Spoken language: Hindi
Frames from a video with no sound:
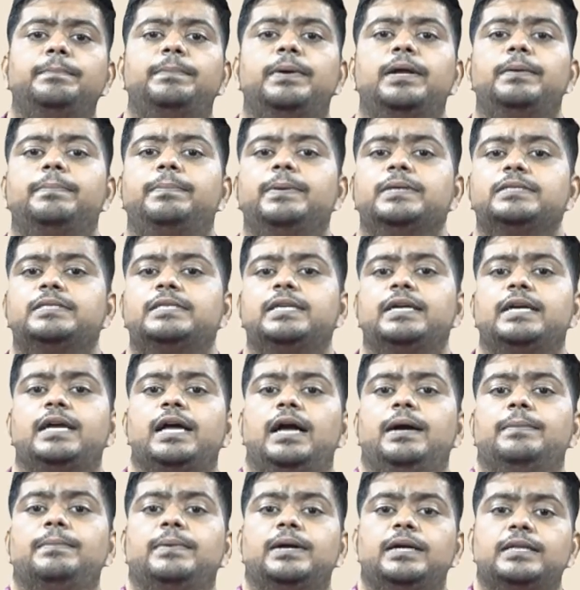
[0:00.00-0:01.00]
पर्पस से
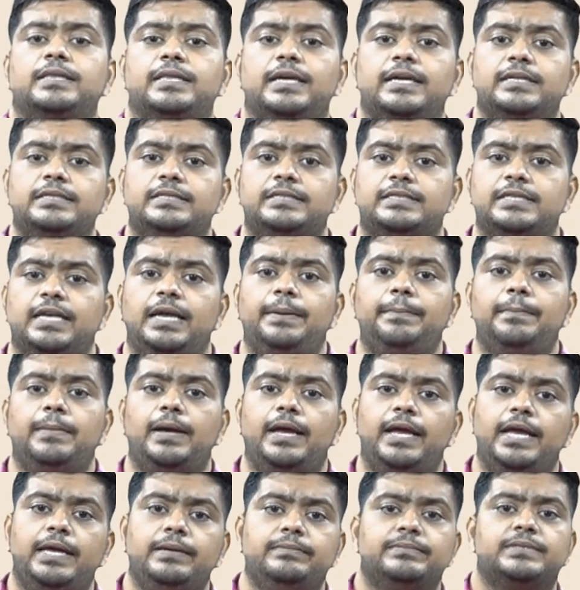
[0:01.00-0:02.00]
काम करता है सेम
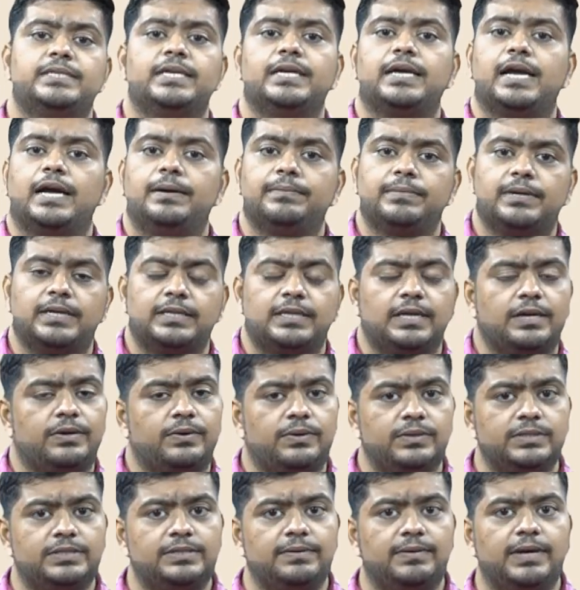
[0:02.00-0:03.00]
एम से काम करता है
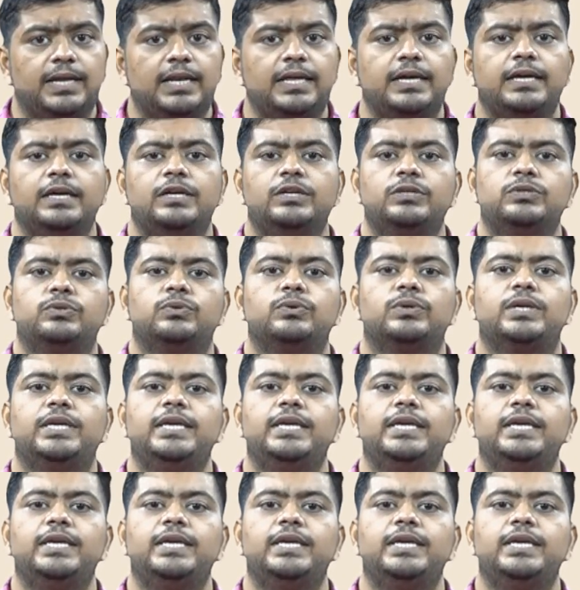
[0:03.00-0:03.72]
कौन से वाले तो